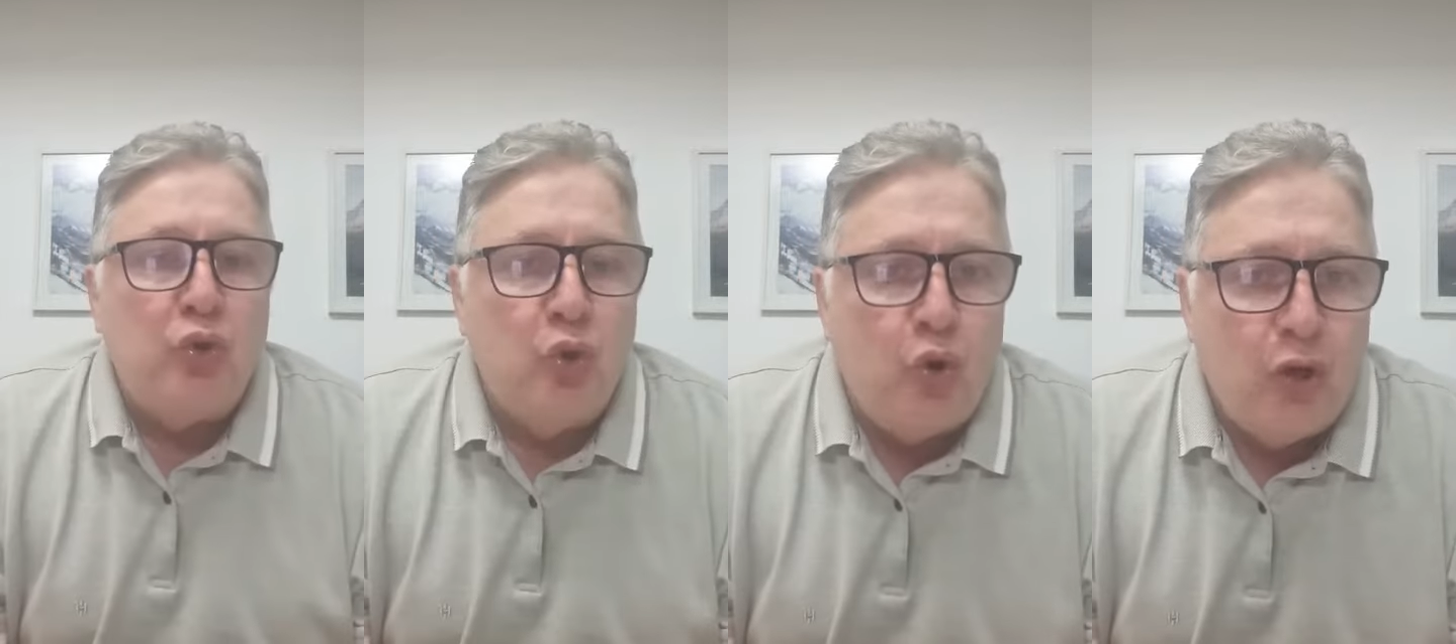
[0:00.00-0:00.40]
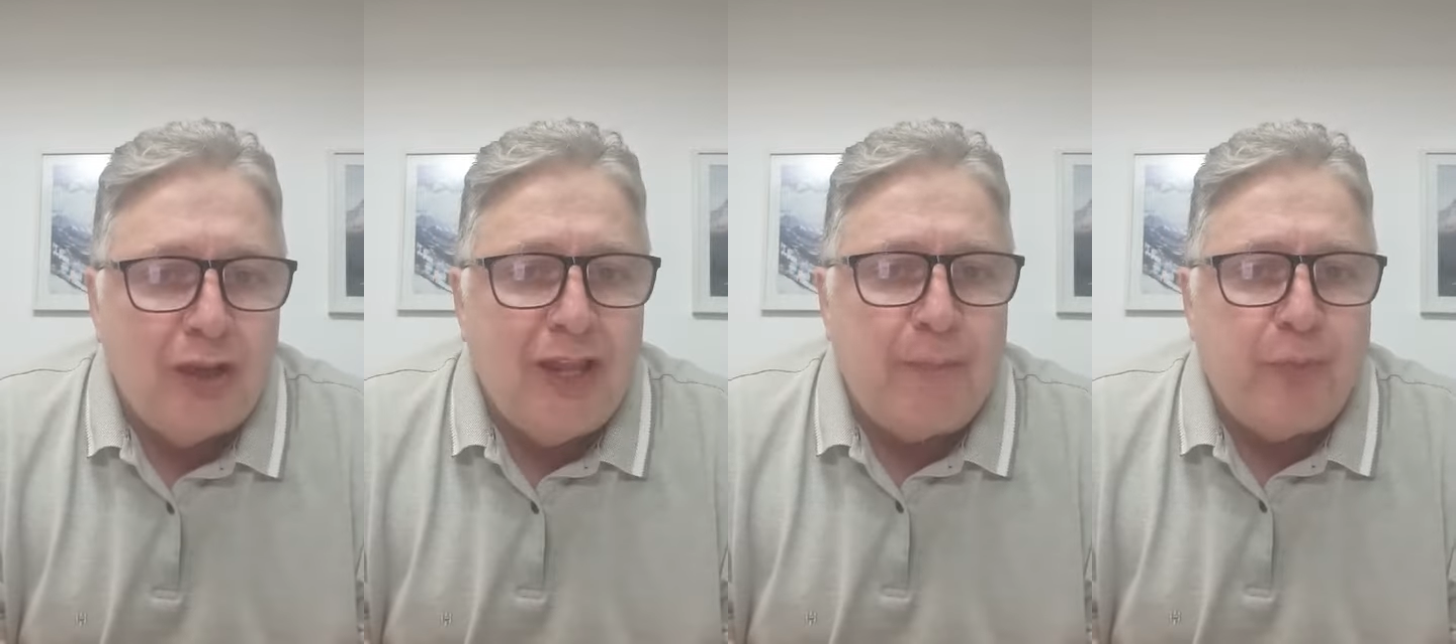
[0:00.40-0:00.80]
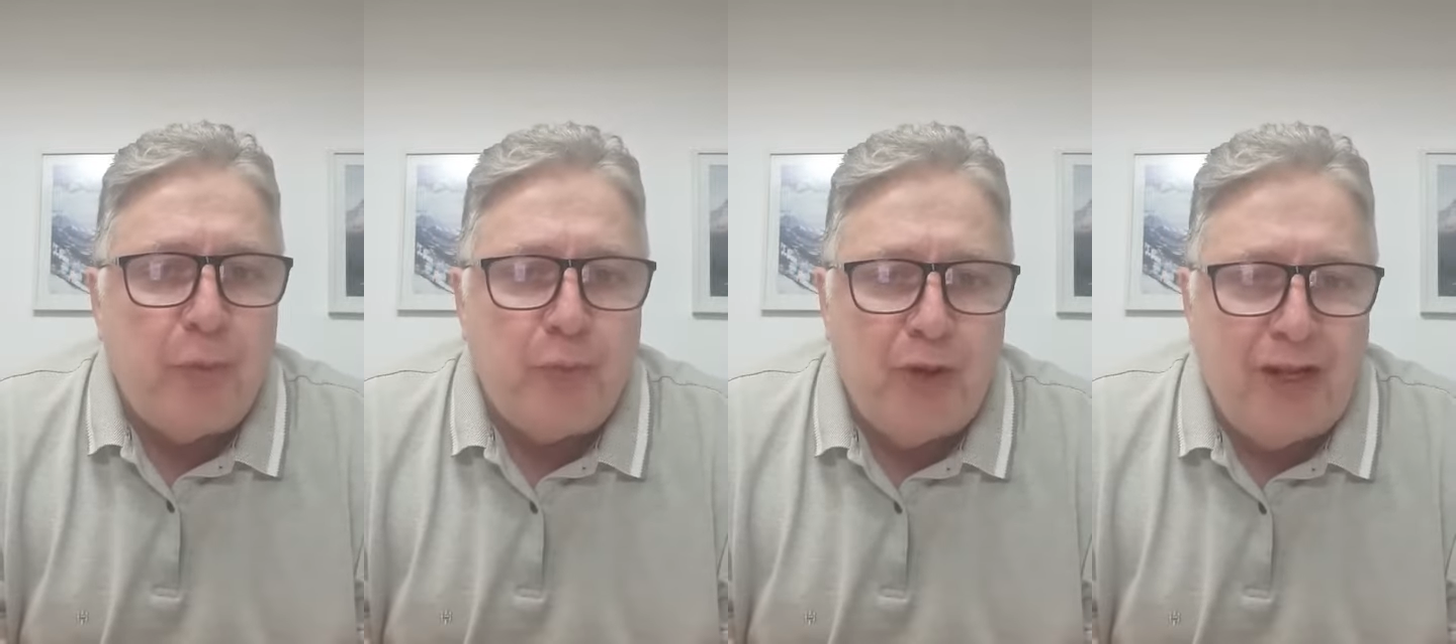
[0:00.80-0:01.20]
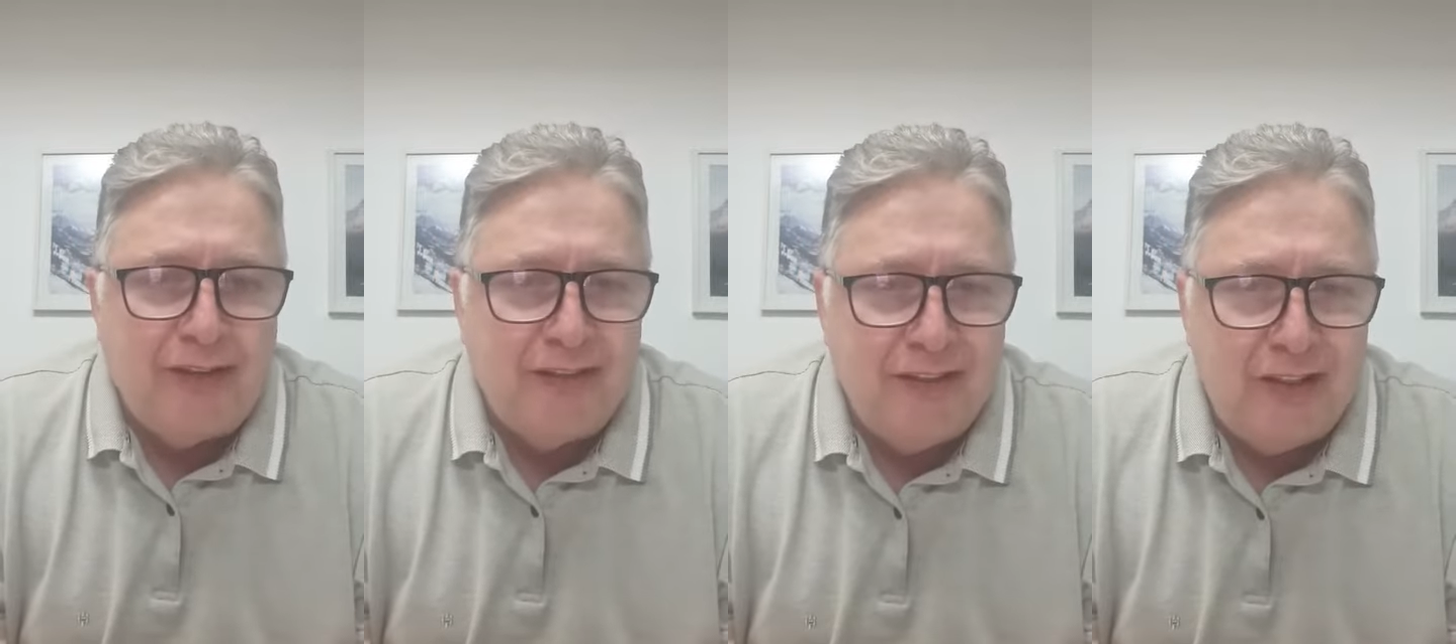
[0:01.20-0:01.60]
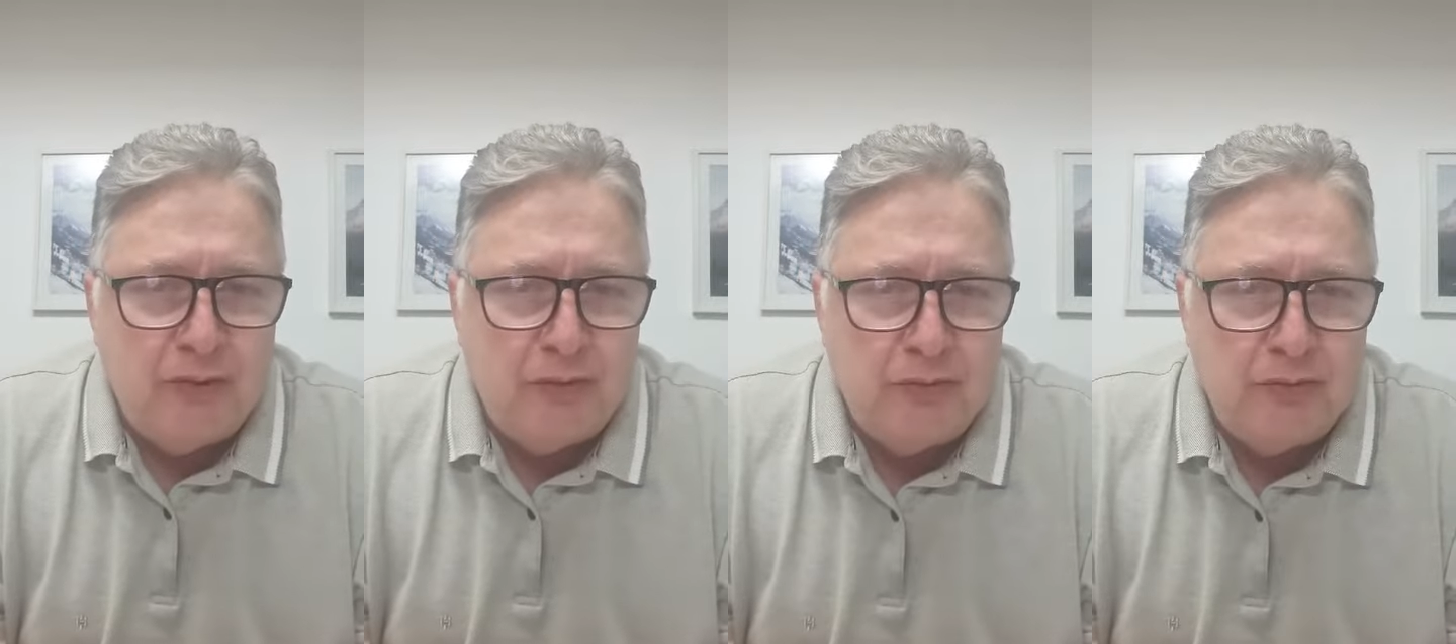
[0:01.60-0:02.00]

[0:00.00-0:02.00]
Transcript: toda a população,